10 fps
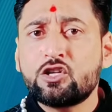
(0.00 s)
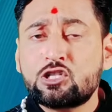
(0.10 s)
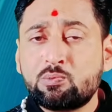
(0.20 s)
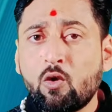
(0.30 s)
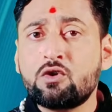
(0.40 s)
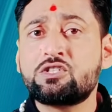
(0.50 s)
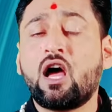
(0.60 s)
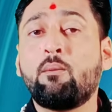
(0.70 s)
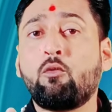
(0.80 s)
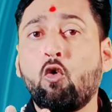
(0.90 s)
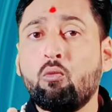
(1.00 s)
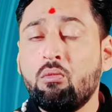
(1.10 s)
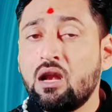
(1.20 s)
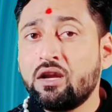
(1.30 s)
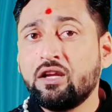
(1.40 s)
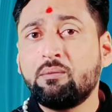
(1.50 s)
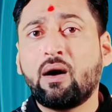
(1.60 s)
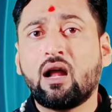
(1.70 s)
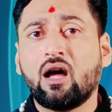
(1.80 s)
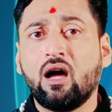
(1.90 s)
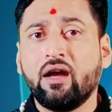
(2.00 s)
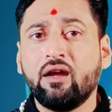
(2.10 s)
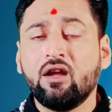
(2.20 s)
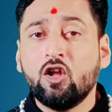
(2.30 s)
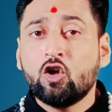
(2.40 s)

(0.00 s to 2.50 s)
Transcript: रिस्पॉन्स आपको मिल नहीं पा रहा है